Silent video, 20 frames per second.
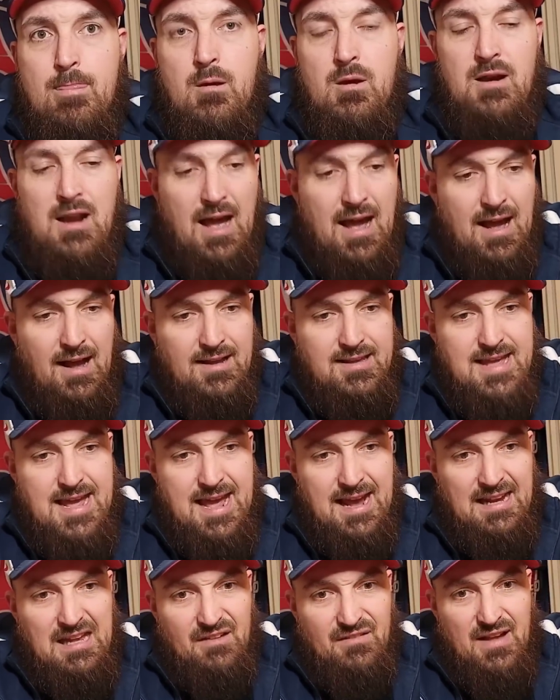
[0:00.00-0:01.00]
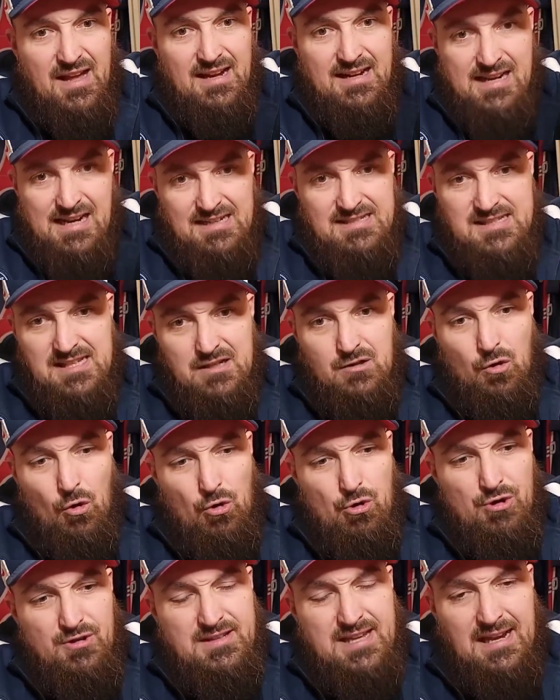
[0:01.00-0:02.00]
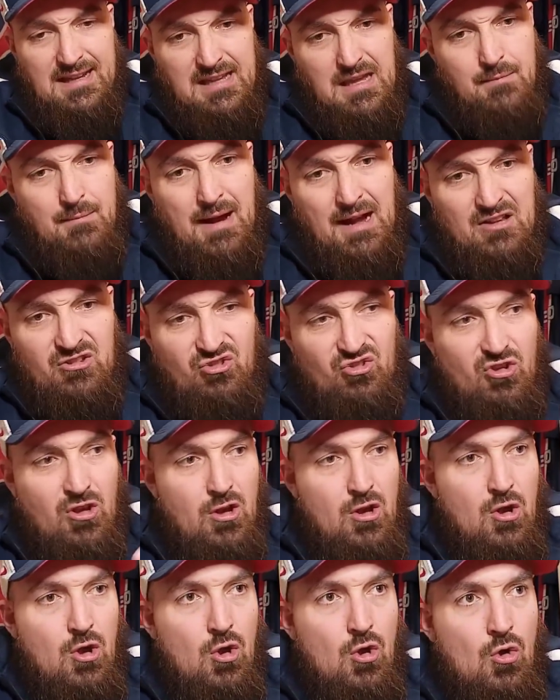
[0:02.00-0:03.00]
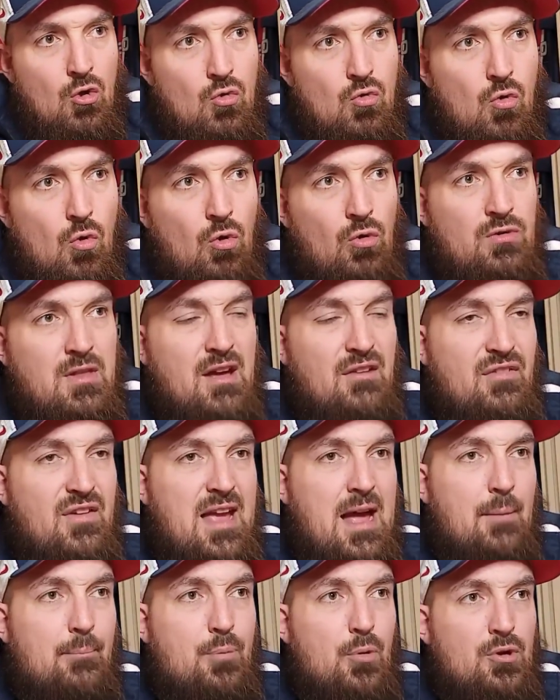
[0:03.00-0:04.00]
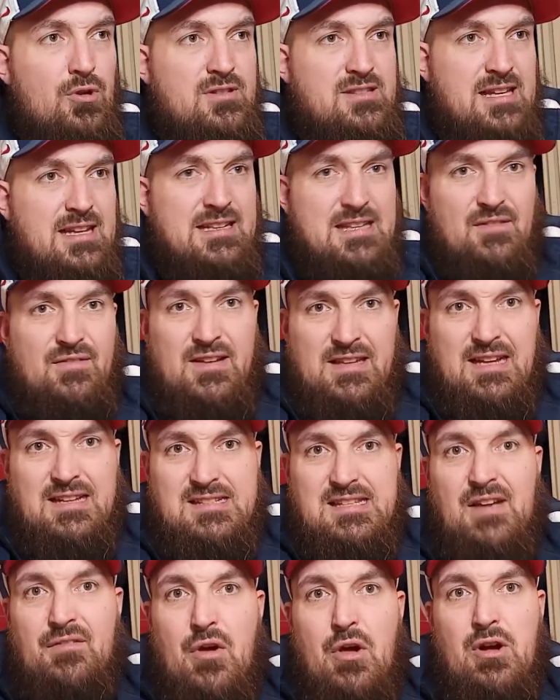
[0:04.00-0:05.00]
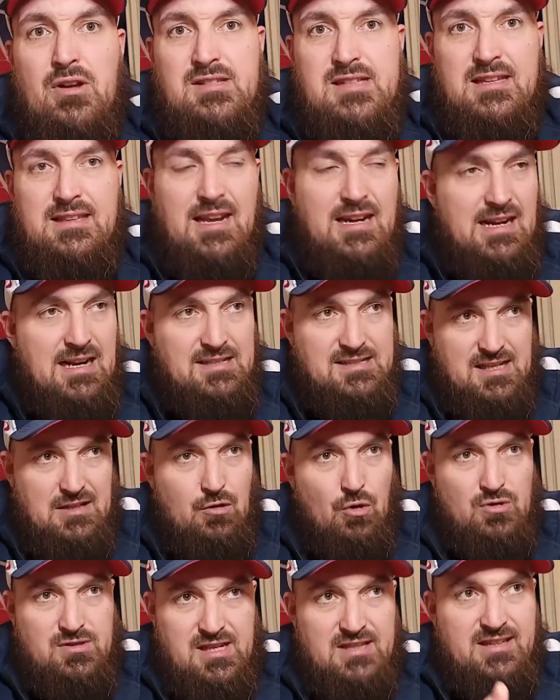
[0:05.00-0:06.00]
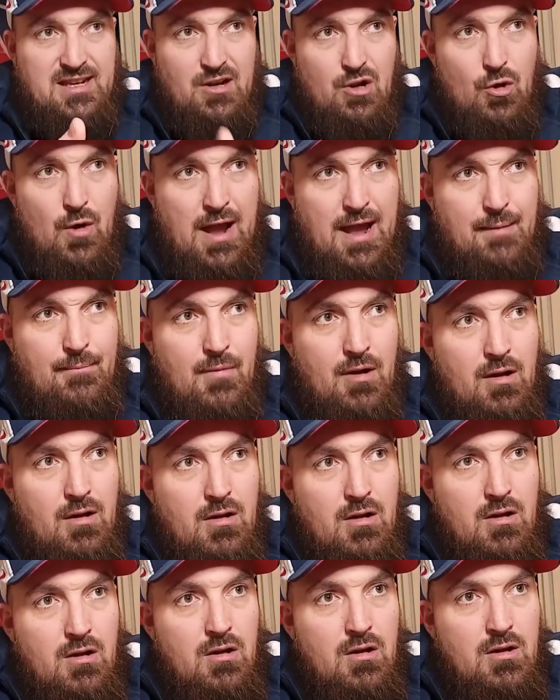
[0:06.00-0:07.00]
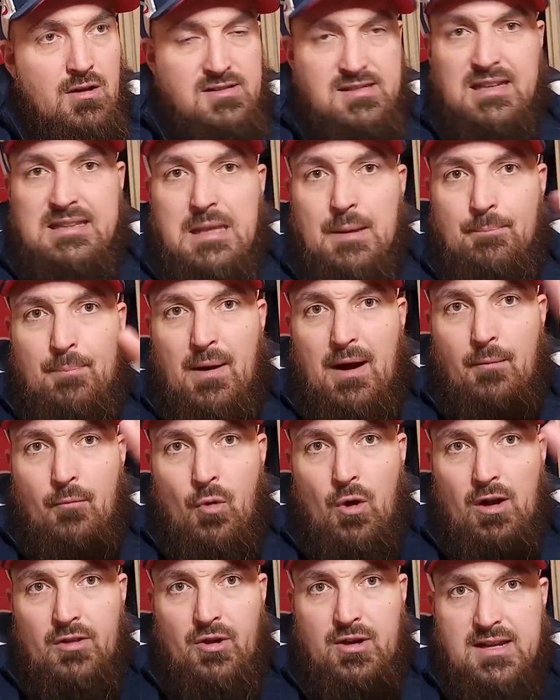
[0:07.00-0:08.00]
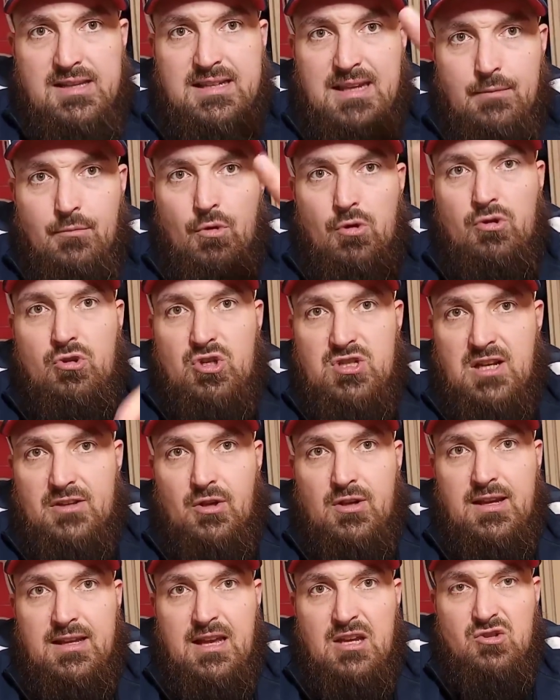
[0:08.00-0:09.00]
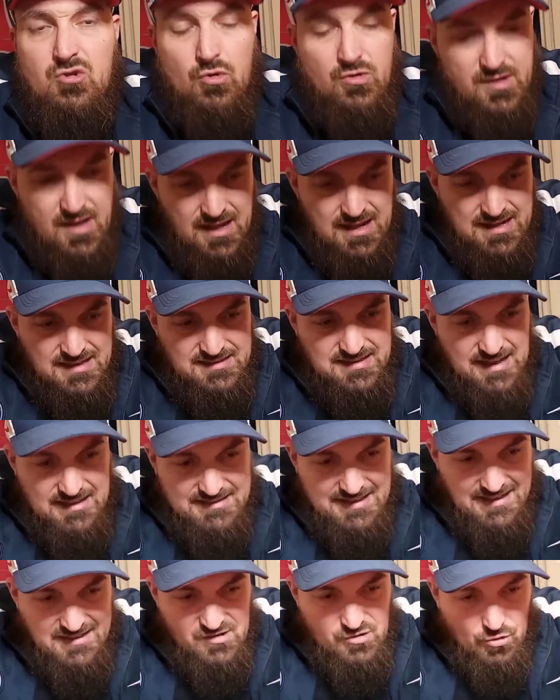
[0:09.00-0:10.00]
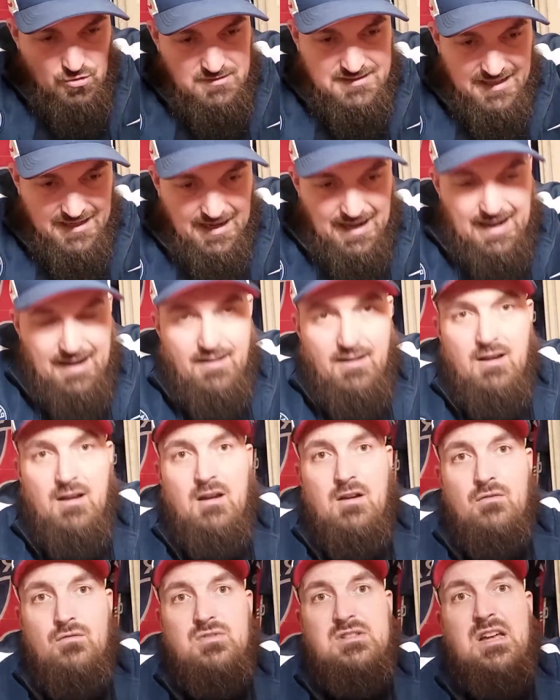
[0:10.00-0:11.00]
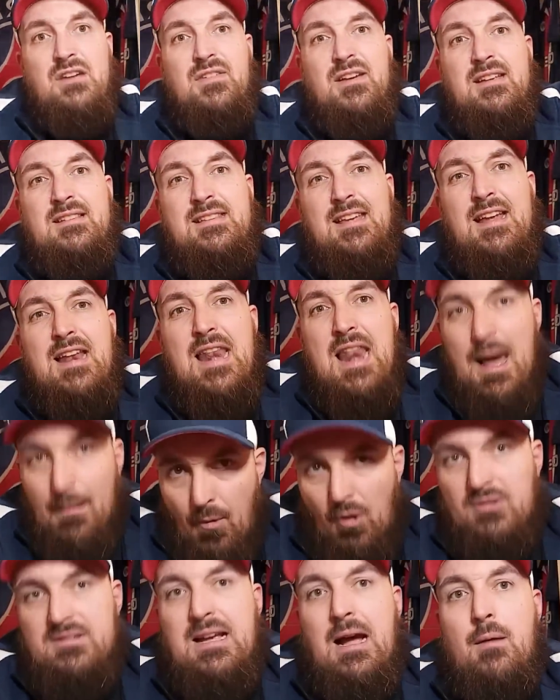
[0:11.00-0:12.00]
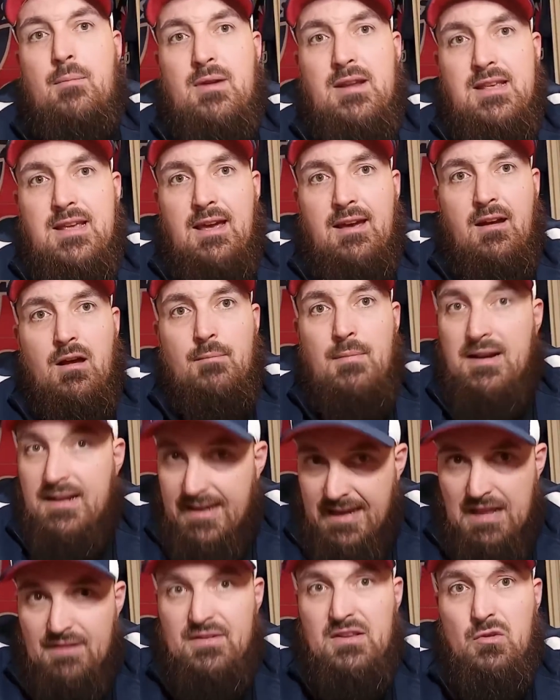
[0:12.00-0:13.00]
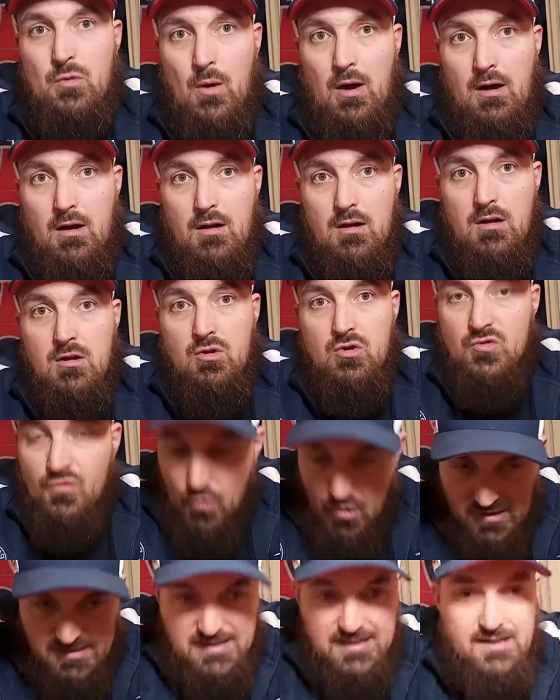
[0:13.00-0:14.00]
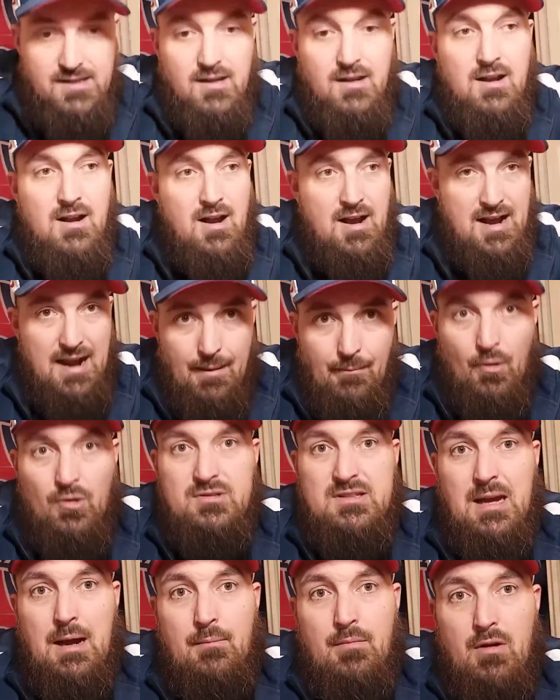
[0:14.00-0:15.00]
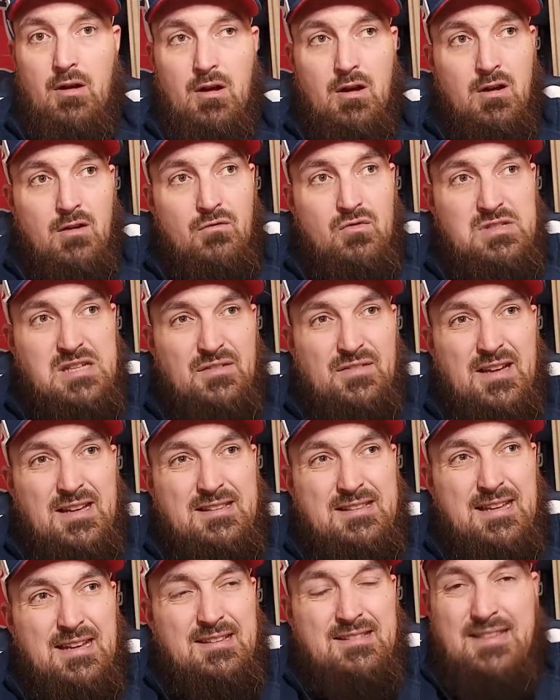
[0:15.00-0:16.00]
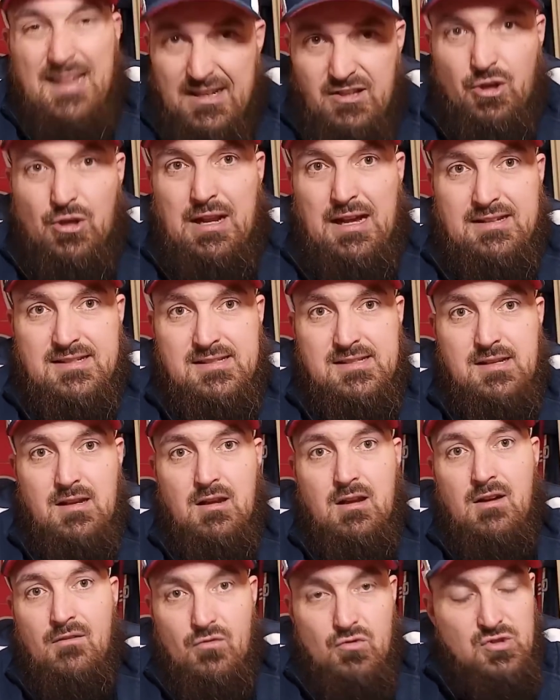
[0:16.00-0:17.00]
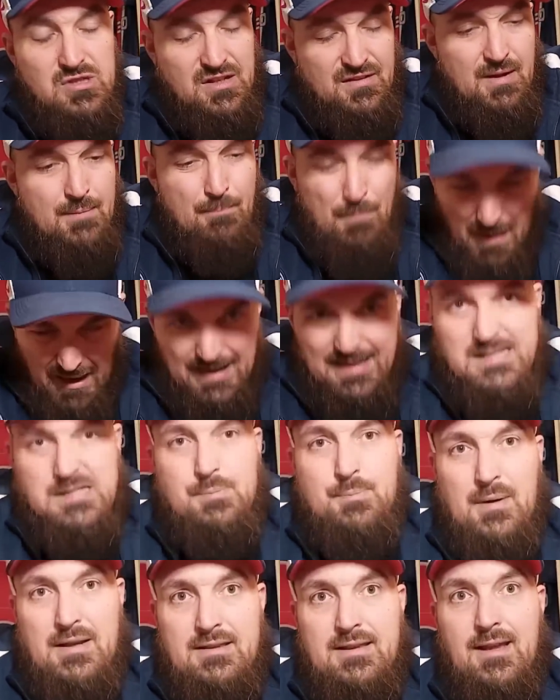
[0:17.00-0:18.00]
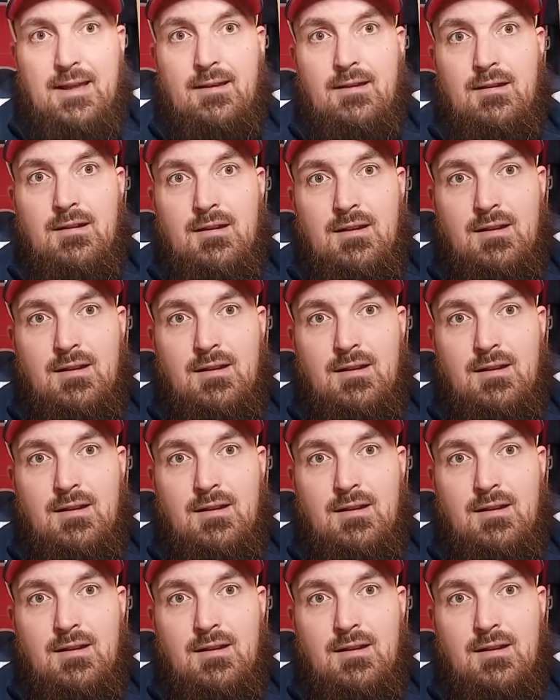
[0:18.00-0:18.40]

Là, hier, il y avait un classico, le dernier match, où on avait un peu, tu sais, qu'il y avait de la saveur, c'était le classico, c'était l'OM. C'était pas moi dans les tribunes que j'attendais quelque chose, c'était sur le terrain. Vous avez été lamentable hier, malgré la victoire. Je vous le dis, lamentable. Vous avez été dégueulasse. Vous ne nous avez pas respectés.